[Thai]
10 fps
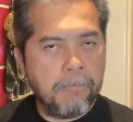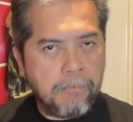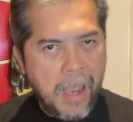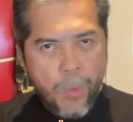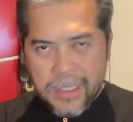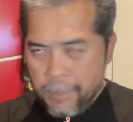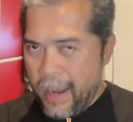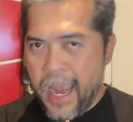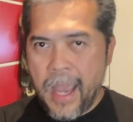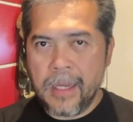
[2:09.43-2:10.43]
แม้ว่าจะ
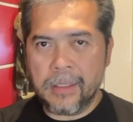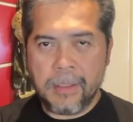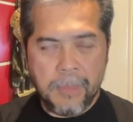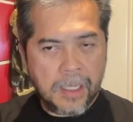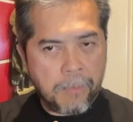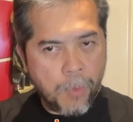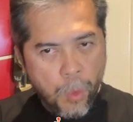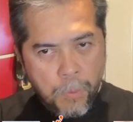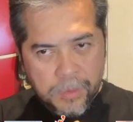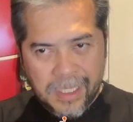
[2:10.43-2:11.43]
แพ้เนี่ยแต่เหมือนกับคุ
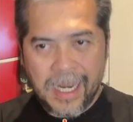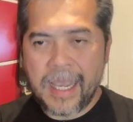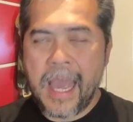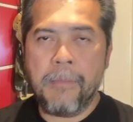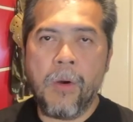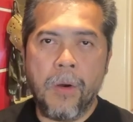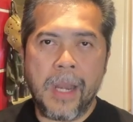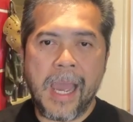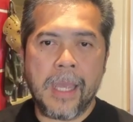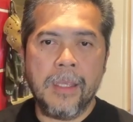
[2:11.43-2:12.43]
มสถานการณ์พอ
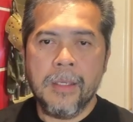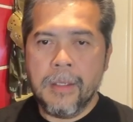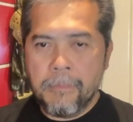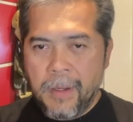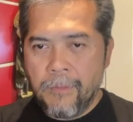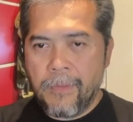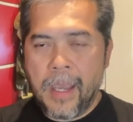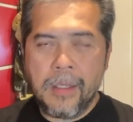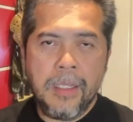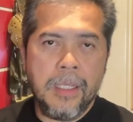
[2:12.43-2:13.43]
ได้เป็นฝ่าย
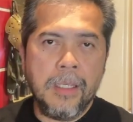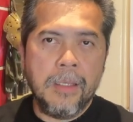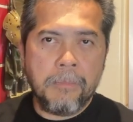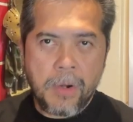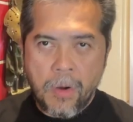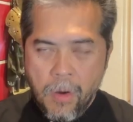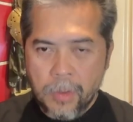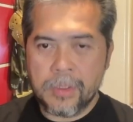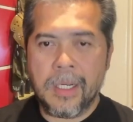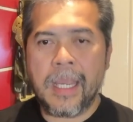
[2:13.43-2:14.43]
ที่ประคอง
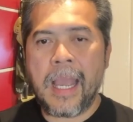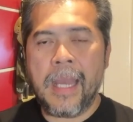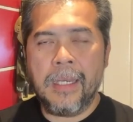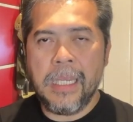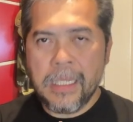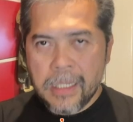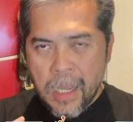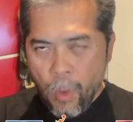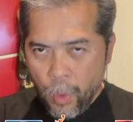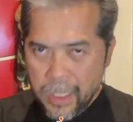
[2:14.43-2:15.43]
สถานการณ์ได้ได้
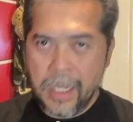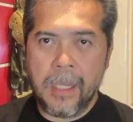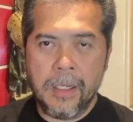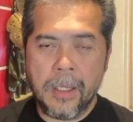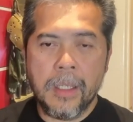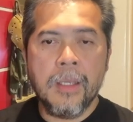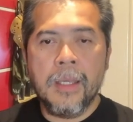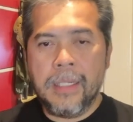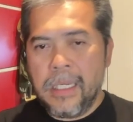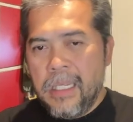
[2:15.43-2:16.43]
โอเคเลย
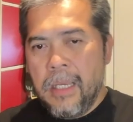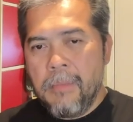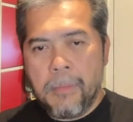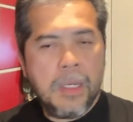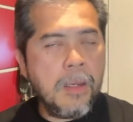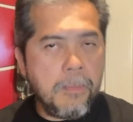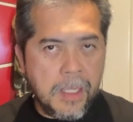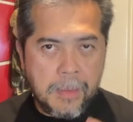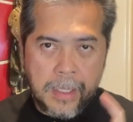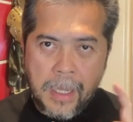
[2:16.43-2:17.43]
ในทีมเนี่ยไม่ได้มี
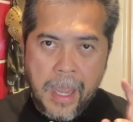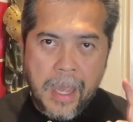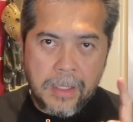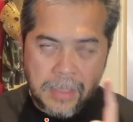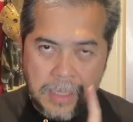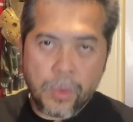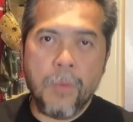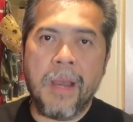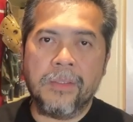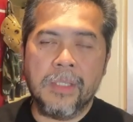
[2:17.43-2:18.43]
เพียงแค่อลิซาโท
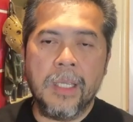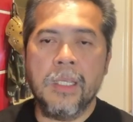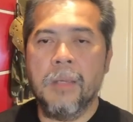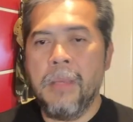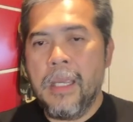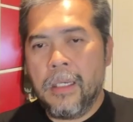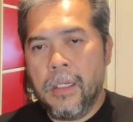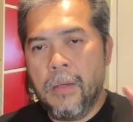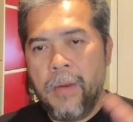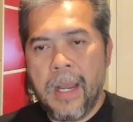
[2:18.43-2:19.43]
มัสนะ ยังมีอย่าง
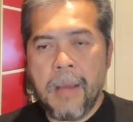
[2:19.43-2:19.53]
ดิวาน่า